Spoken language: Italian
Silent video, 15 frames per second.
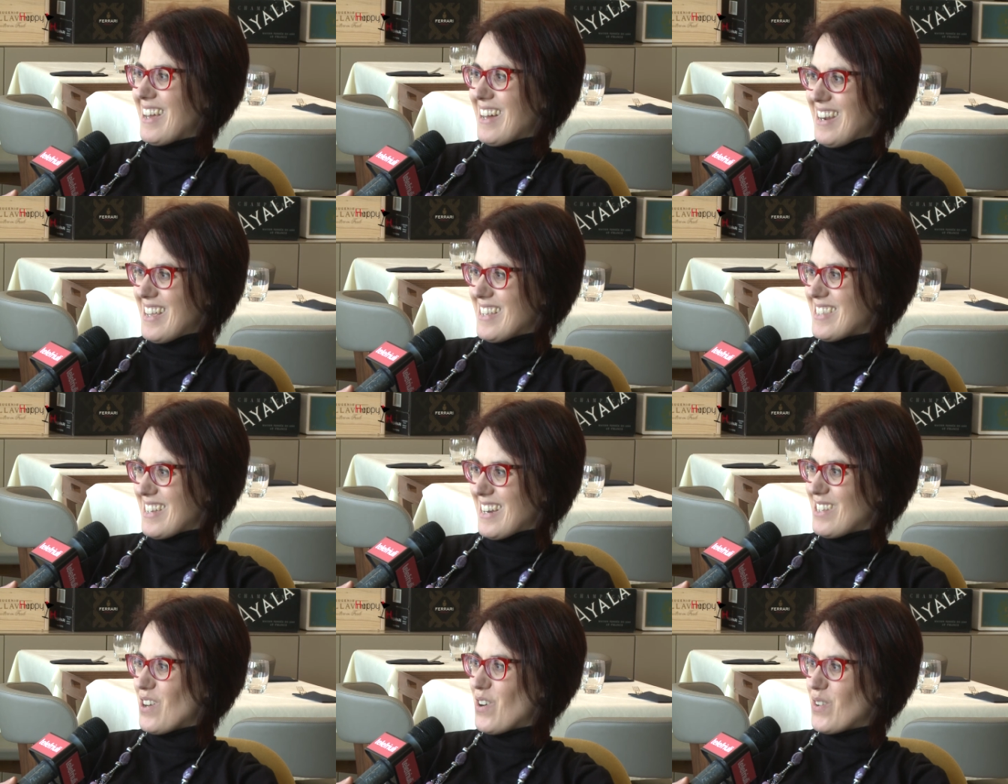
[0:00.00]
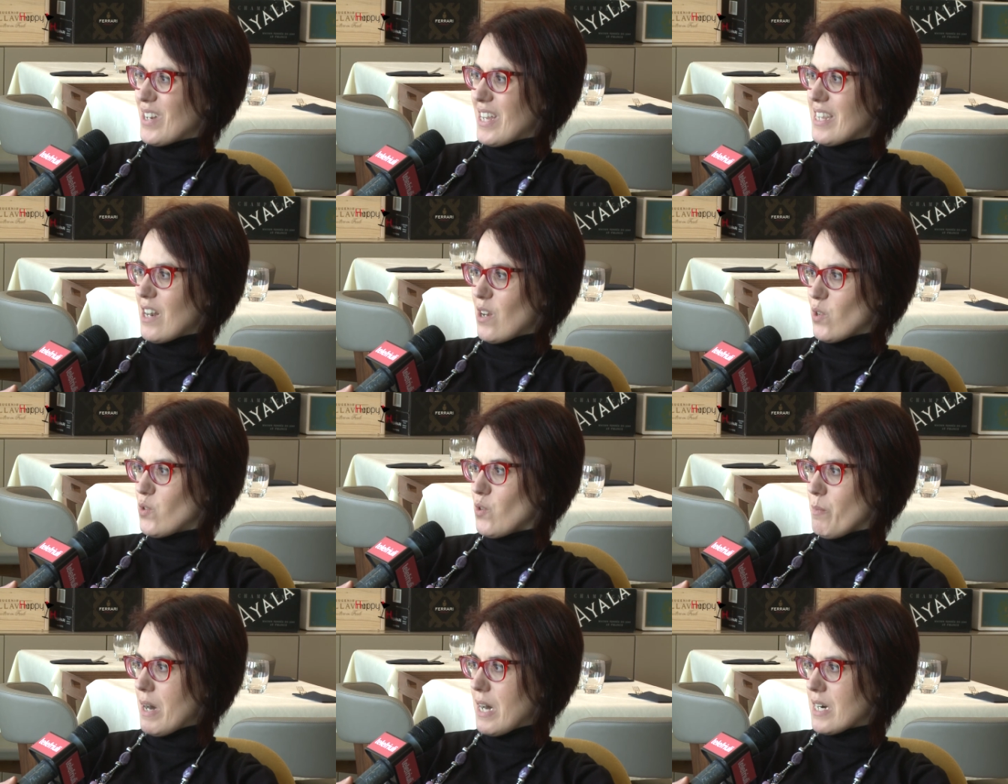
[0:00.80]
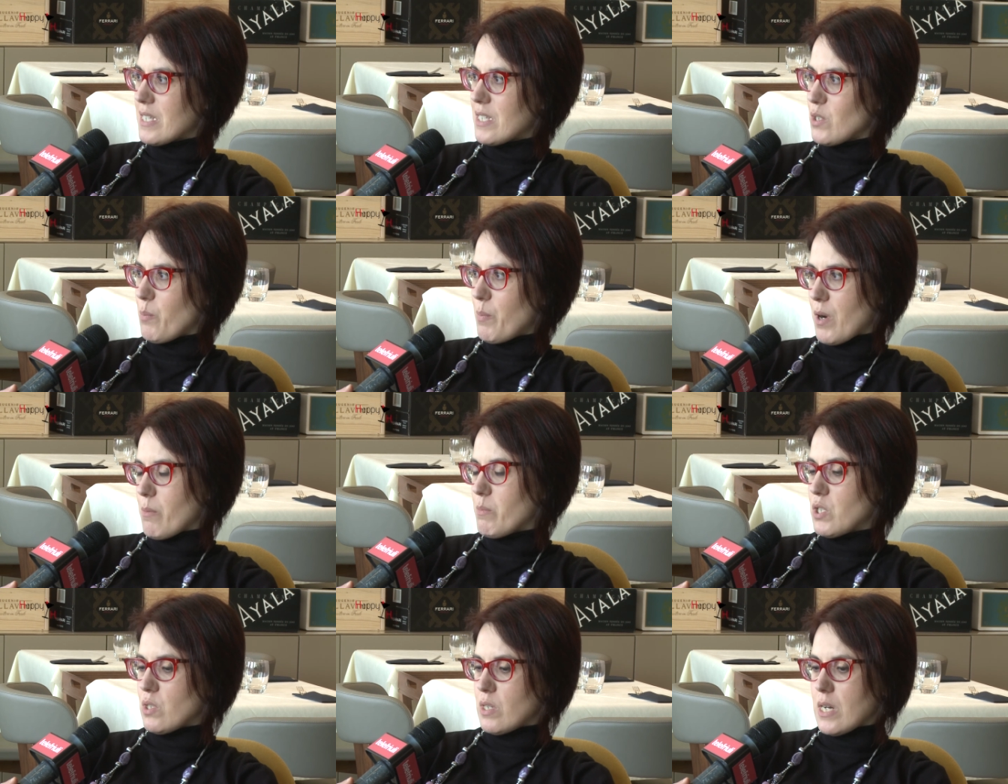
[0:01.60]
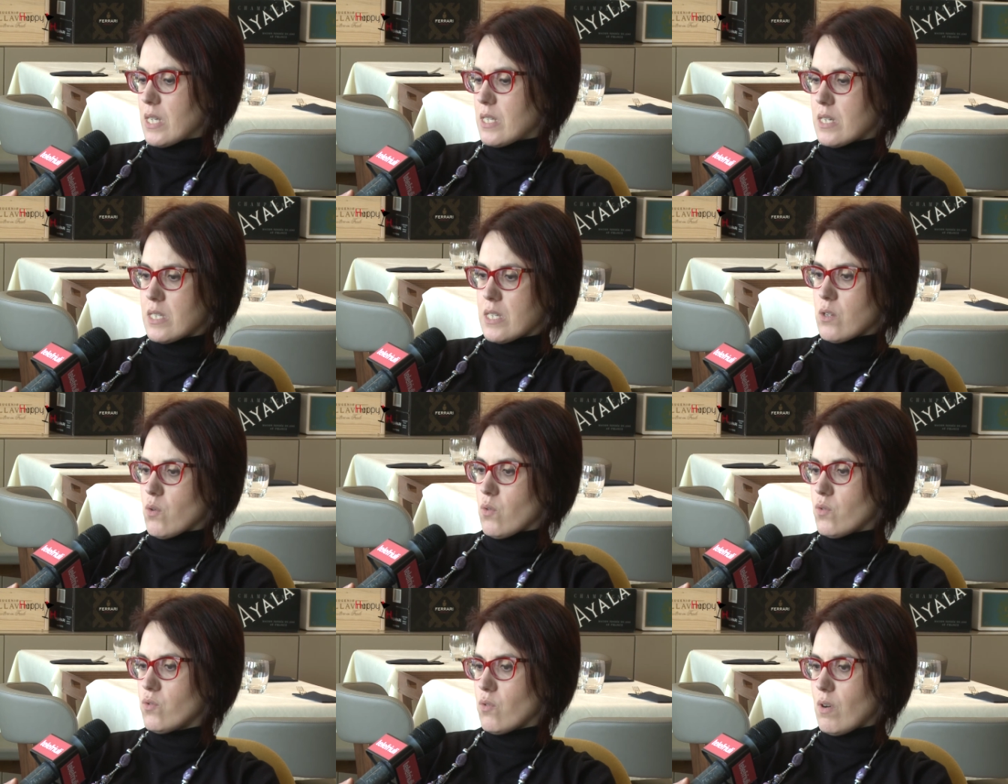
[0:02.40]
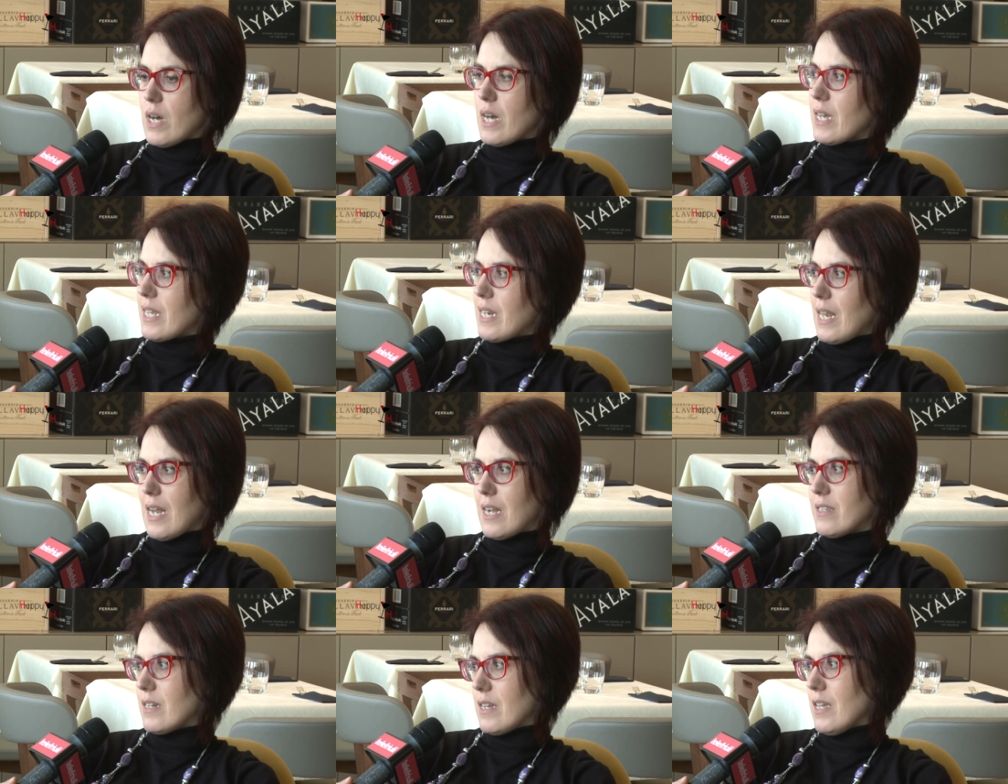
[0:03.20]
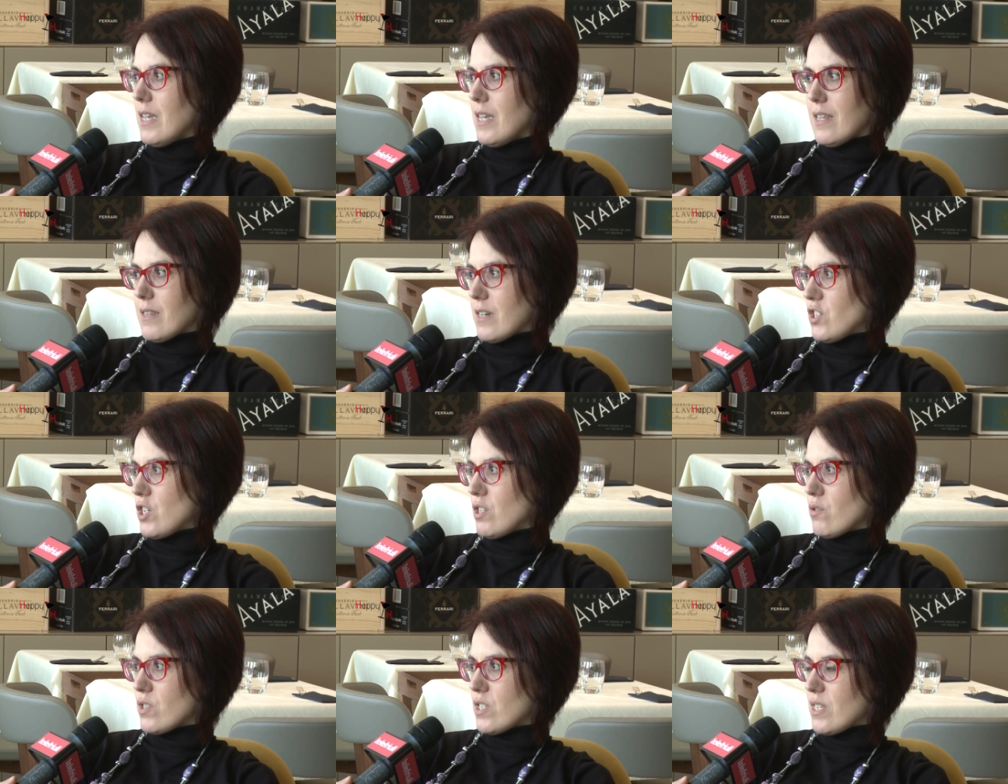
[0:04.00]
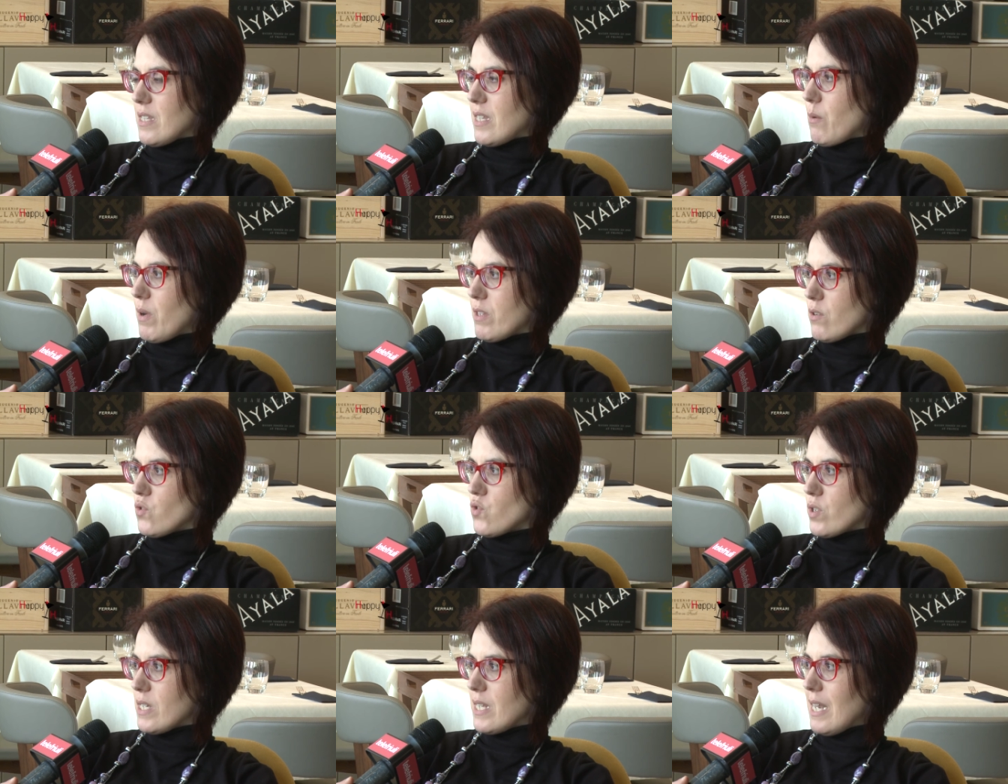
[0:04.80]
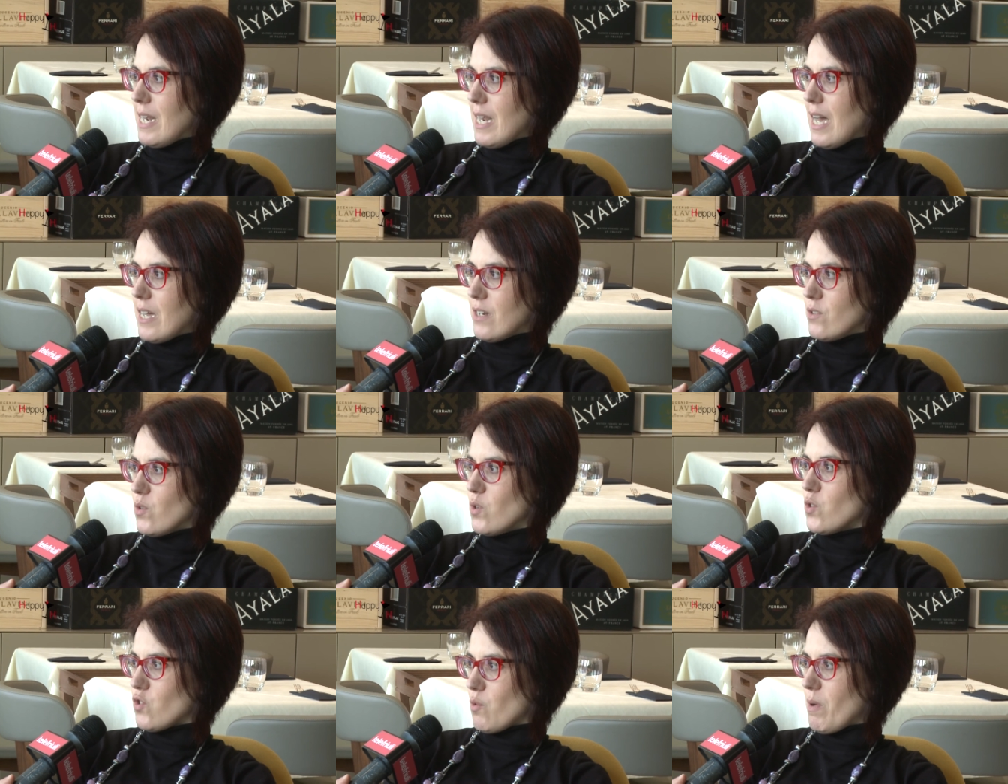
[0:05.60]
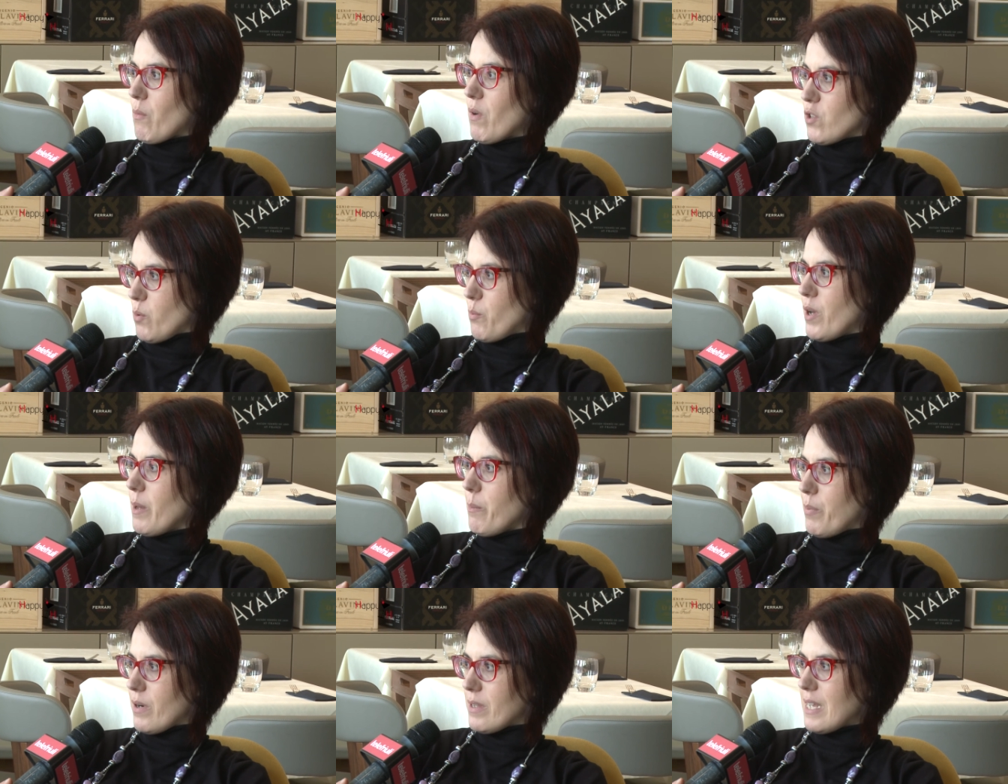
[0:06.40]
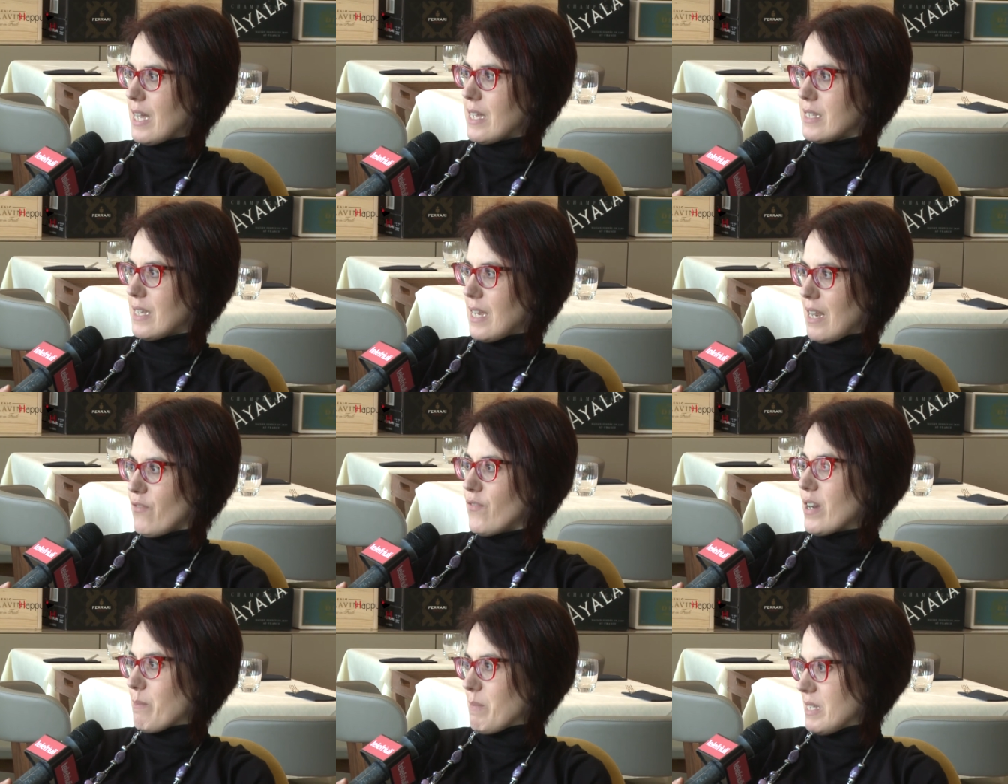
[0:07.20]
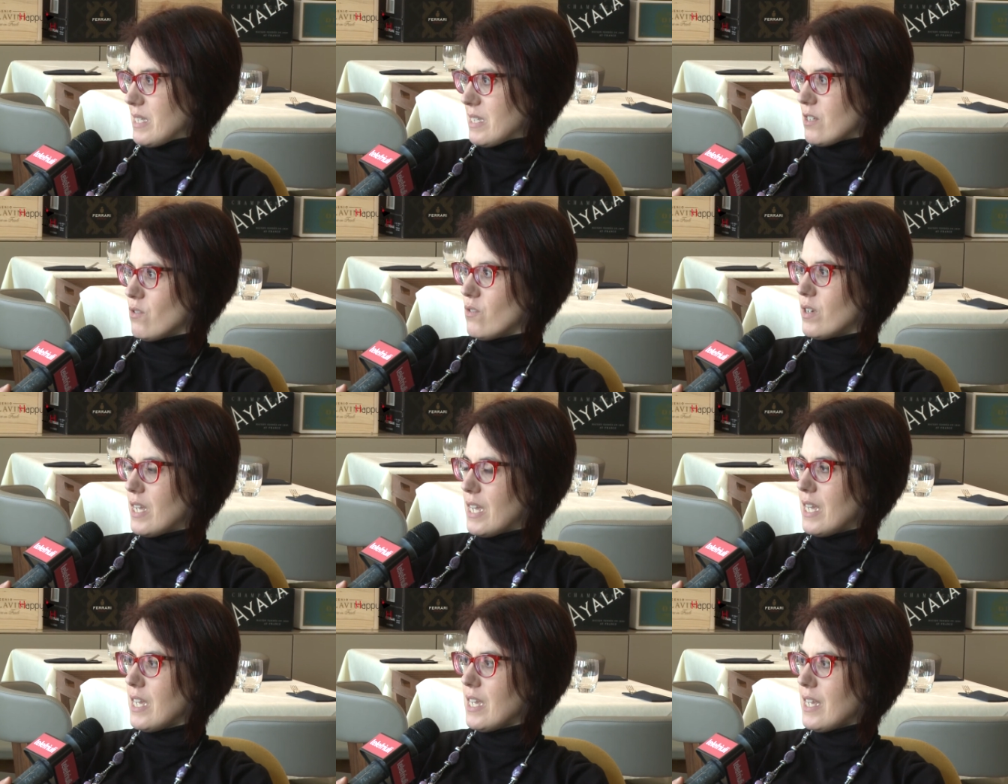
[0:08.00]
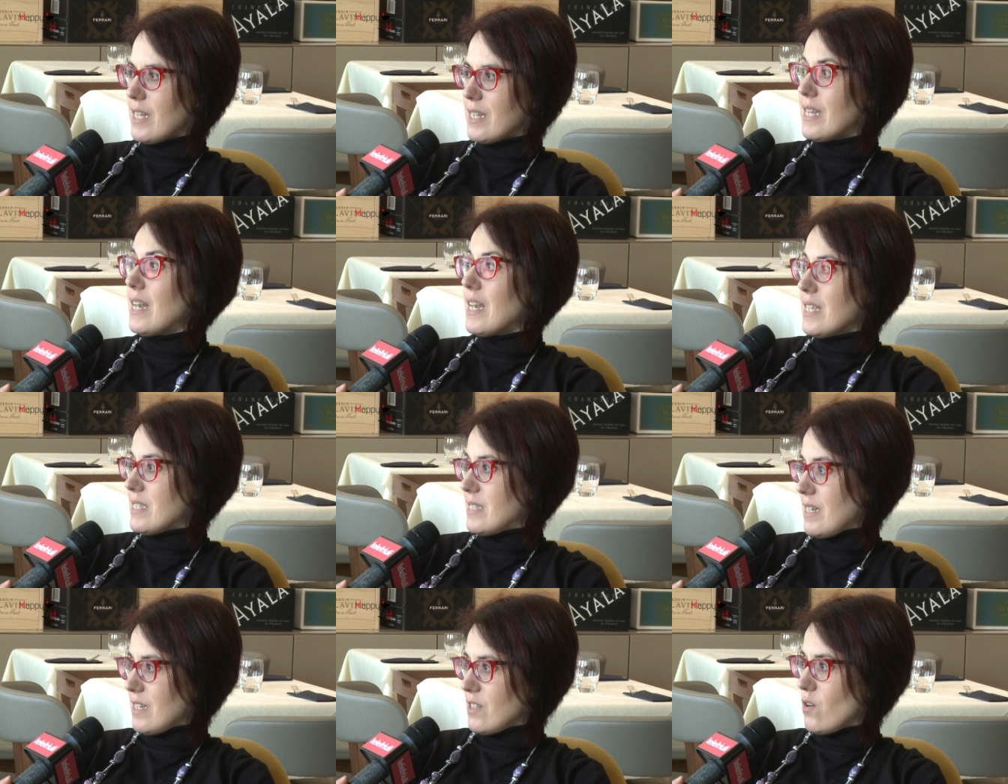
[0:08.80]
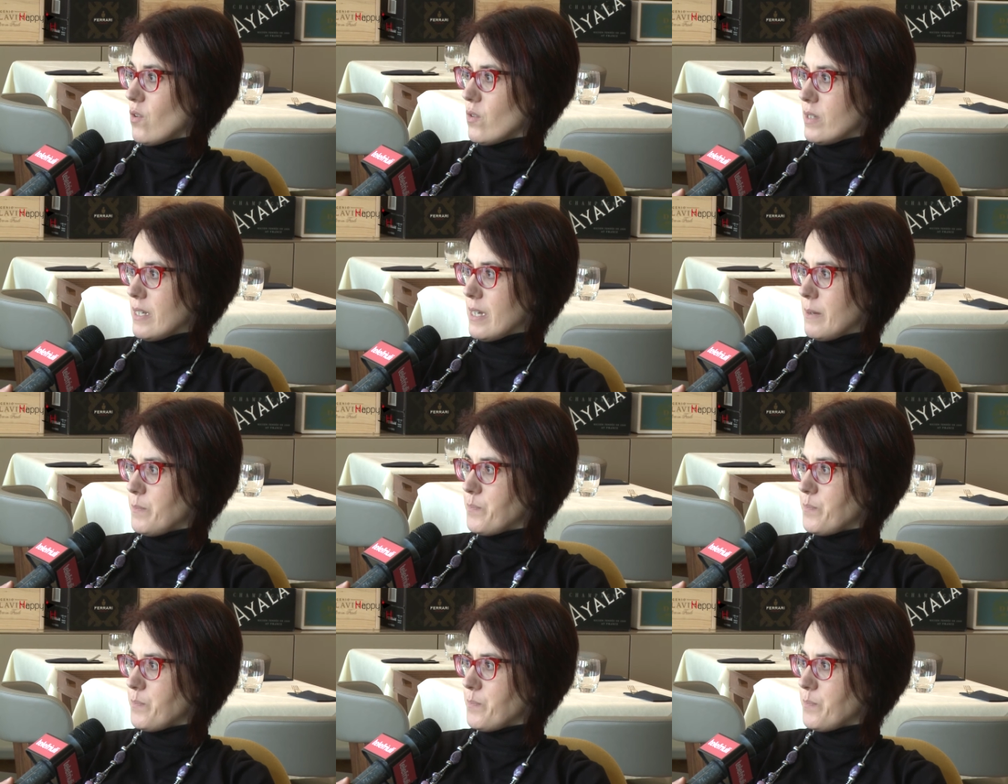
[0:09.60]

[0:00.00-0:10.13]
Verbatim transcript: all'essere donna dell'8 marzo, però bisogna rendersi conto anche negli altri 364 giorni dell'anno insomma, quanto poi è importante l'affermazione dell'essere donna.